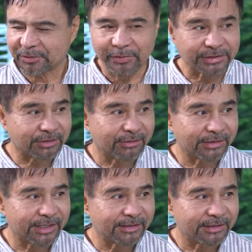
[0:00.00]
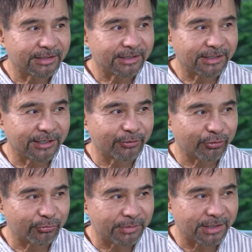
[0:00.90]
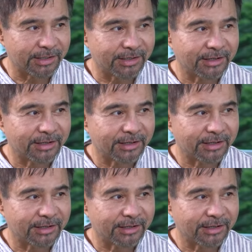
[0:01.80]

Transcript: what you call that, in normal